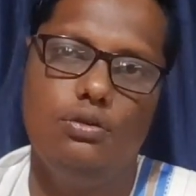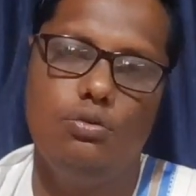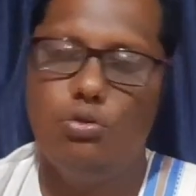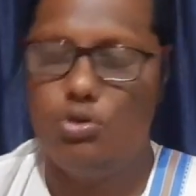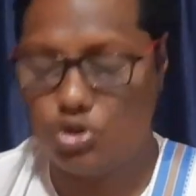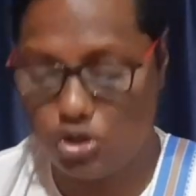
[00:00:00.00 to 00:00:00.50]

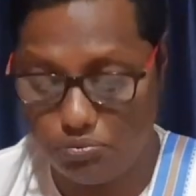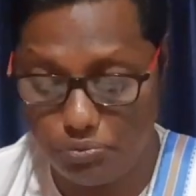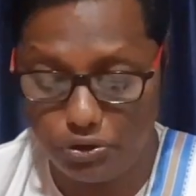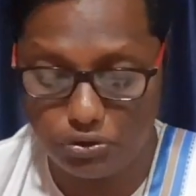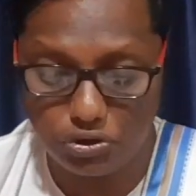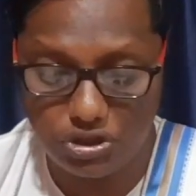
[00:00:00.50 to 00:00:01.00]
কোন
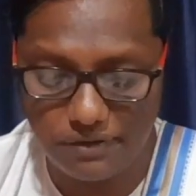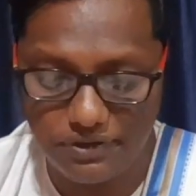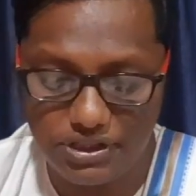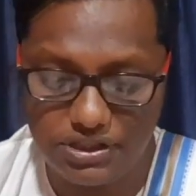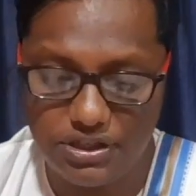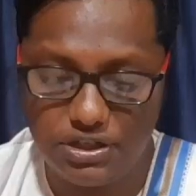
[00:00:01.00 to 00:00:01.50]
সম্পর্ক স্বামী
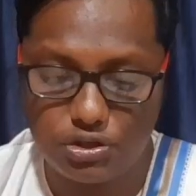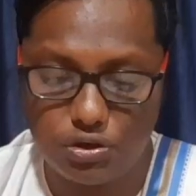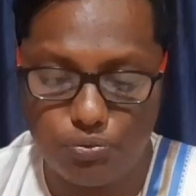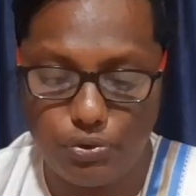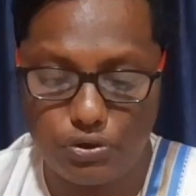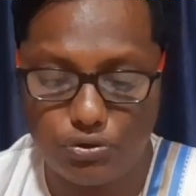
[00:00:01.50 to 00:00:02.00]
স্ত্রীর
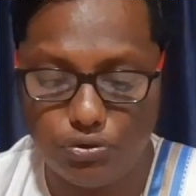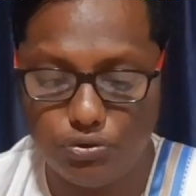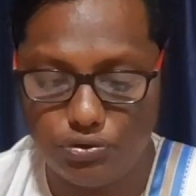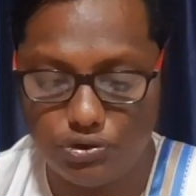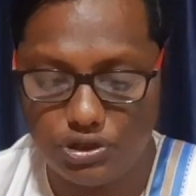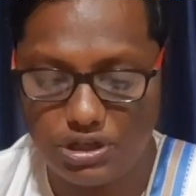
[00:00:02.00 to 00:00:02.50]
সম্পর্ক
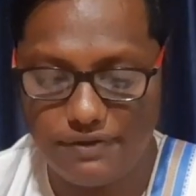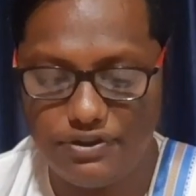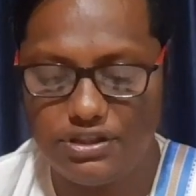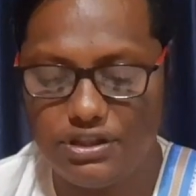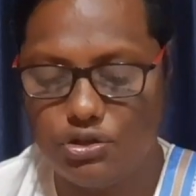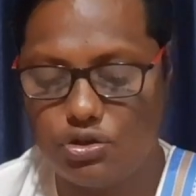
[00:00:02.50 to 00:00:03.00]
স্বামী
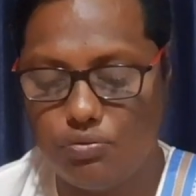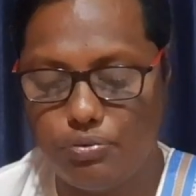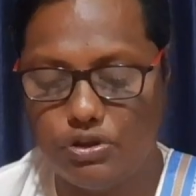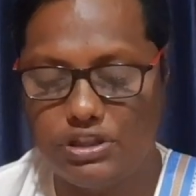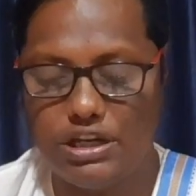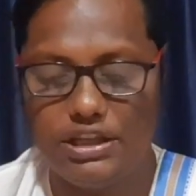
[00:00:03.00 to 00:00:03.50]
স্ত্রীর
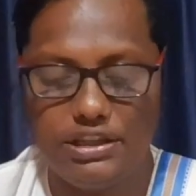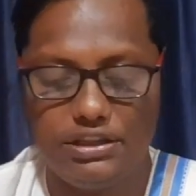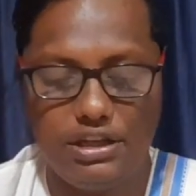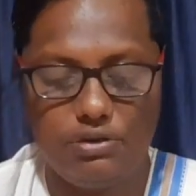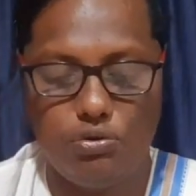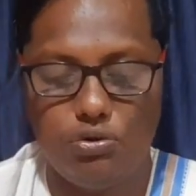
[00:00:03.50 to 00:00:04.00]
সম্পর্কের
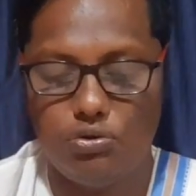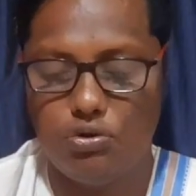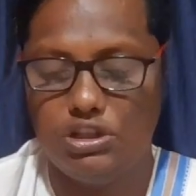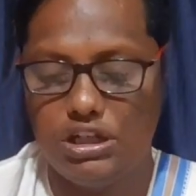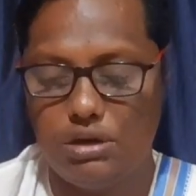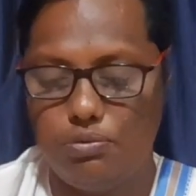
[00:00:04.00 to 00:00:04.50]
ক্ষেত্রে কোন
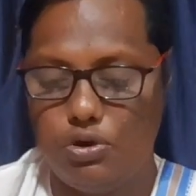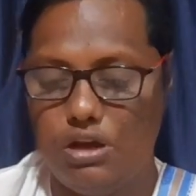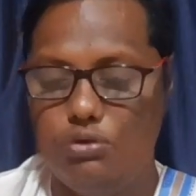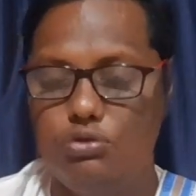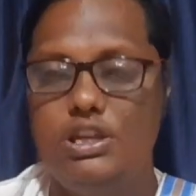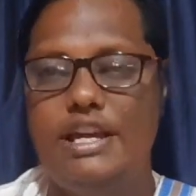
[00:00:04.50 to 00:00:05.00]
কথাটা বলা
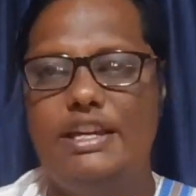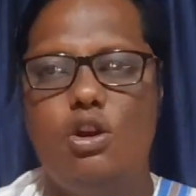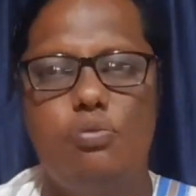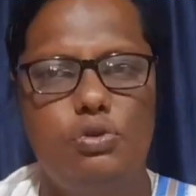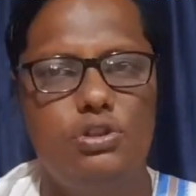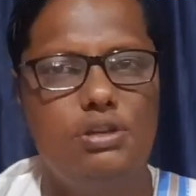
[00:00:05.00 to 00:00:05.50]
উচিত একে
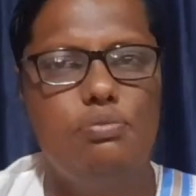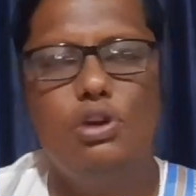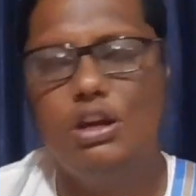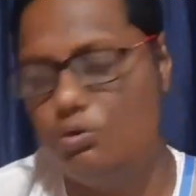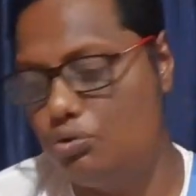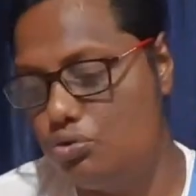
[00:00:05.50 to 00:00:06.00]
অপরকে
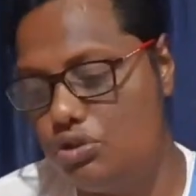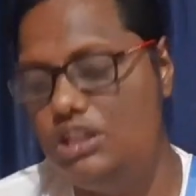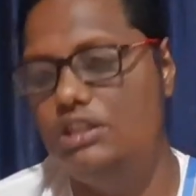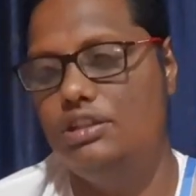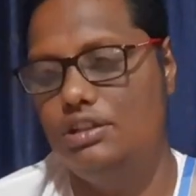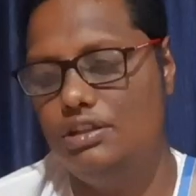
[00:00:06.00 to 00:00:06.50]
বলা
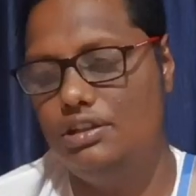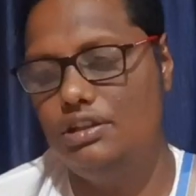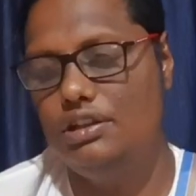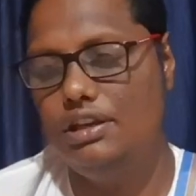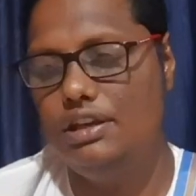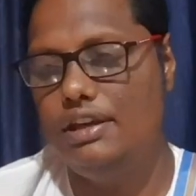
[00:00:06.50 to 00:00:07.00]
অনুচিত
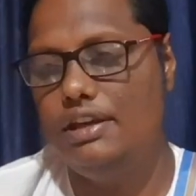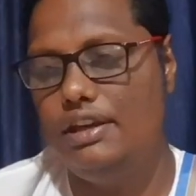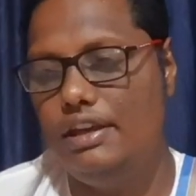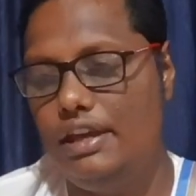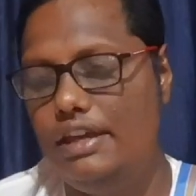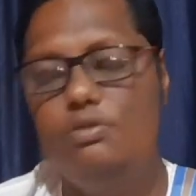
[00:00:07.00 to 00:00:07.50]

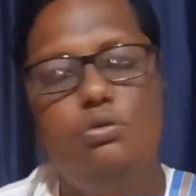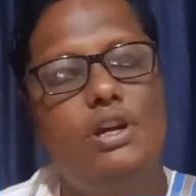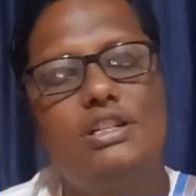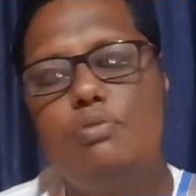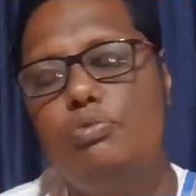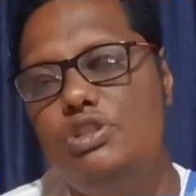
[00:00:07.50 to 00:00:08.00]
এইগুলো
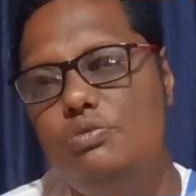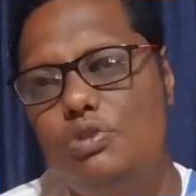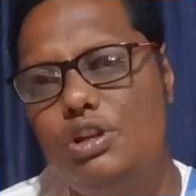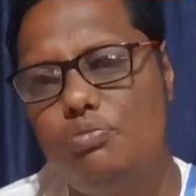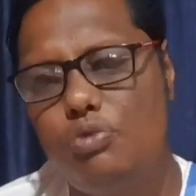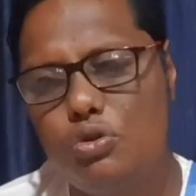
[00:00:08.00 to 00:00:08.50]
একটা
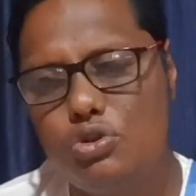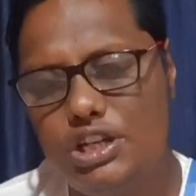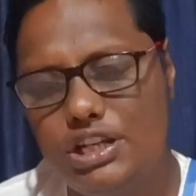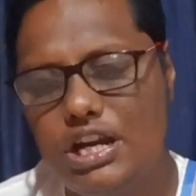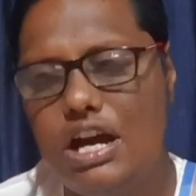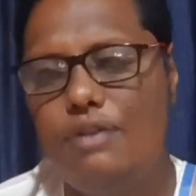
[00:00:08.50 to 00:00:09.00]
জীবনের বড়
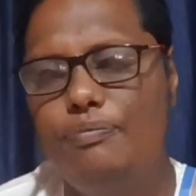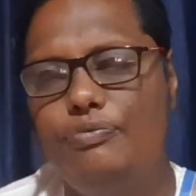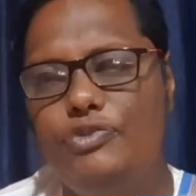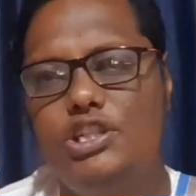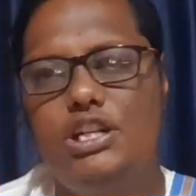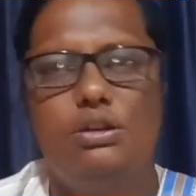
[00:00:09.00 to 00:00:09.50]
শিক্ষা
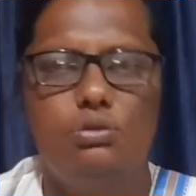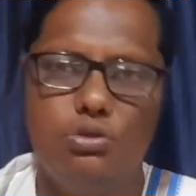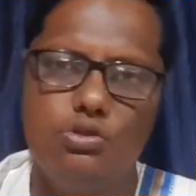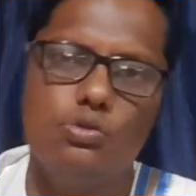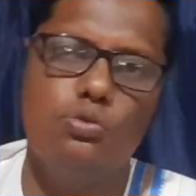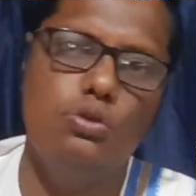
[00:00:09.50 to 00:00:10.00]
যেটা কোনো
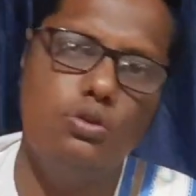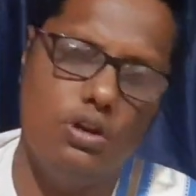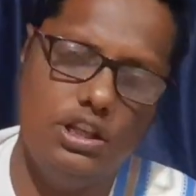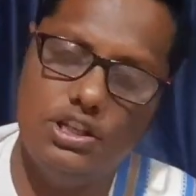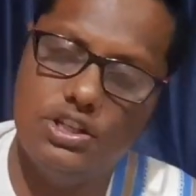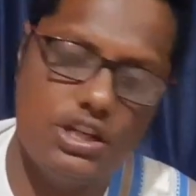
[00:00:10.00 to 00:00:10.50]
স্কুল
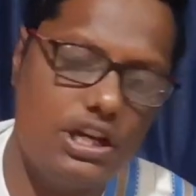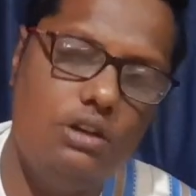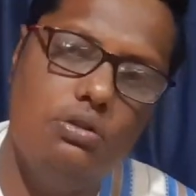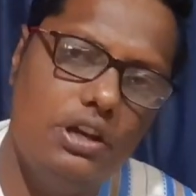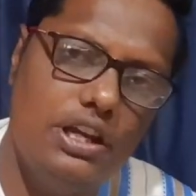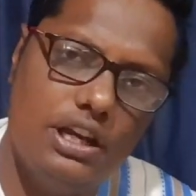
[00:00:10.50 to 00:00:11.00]
কলেজে
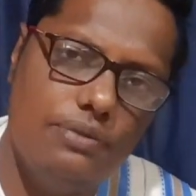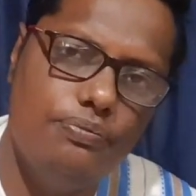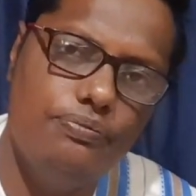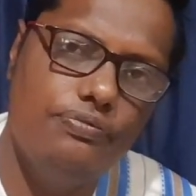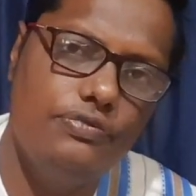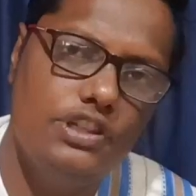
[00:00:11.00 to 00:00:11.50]
শেখানো হয় না
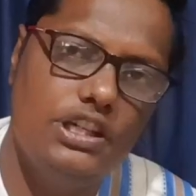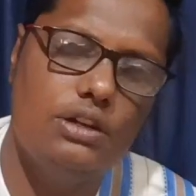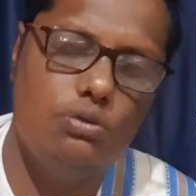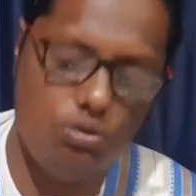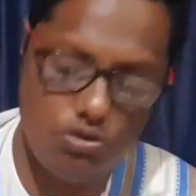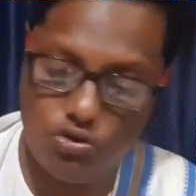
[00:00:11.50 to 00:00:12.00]
এটা
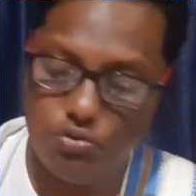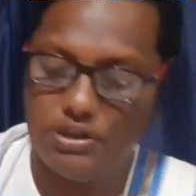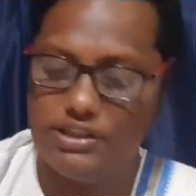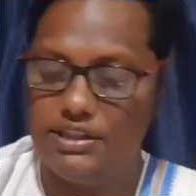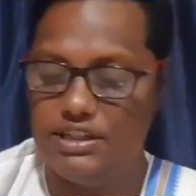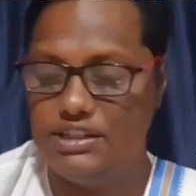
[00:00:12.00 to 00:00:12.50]
কোনো
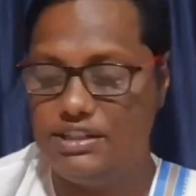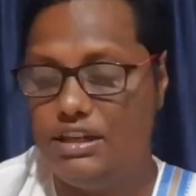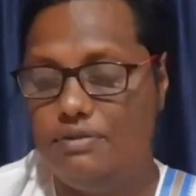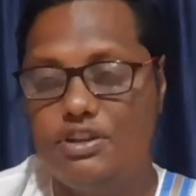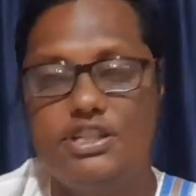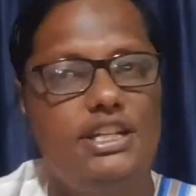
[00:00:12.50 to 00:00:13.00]
ইউনিভার্সিটির
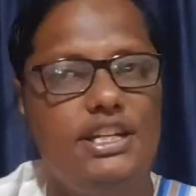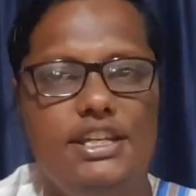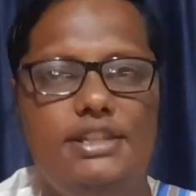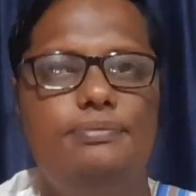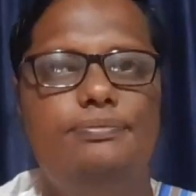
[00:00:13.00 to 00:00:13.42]
সিলেবাসে নেই